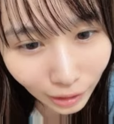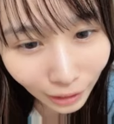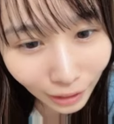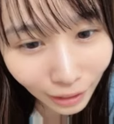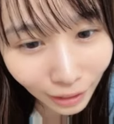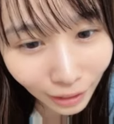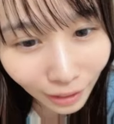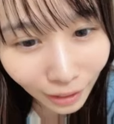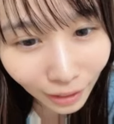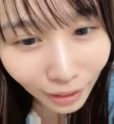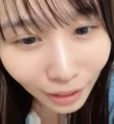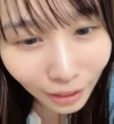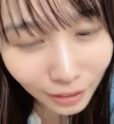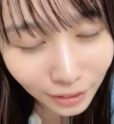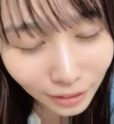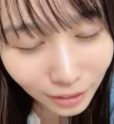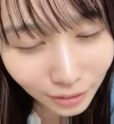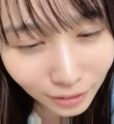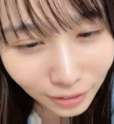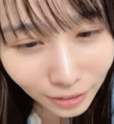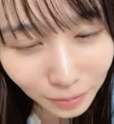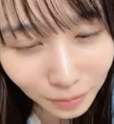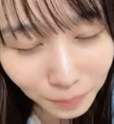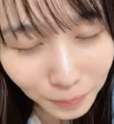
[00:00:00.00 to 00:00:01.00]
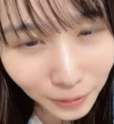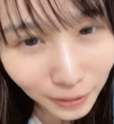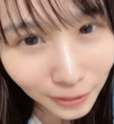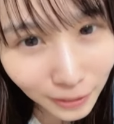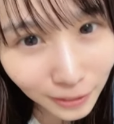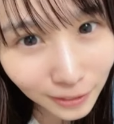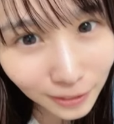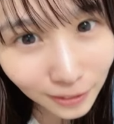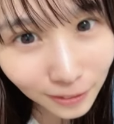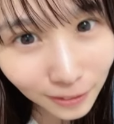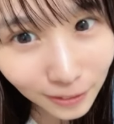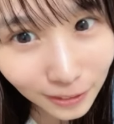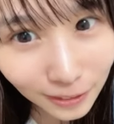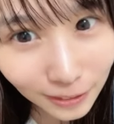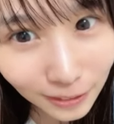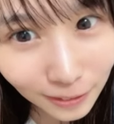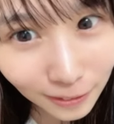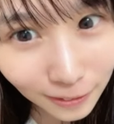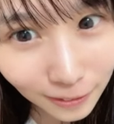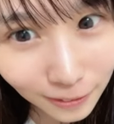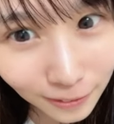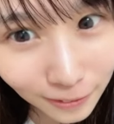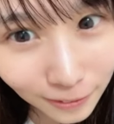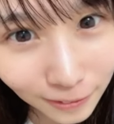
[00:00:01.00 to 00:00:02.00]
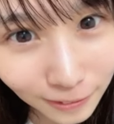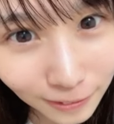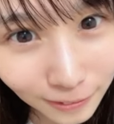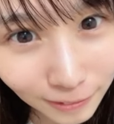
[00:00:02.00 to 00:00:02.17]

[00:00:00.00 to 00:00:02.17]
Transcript: え花車練習してるよ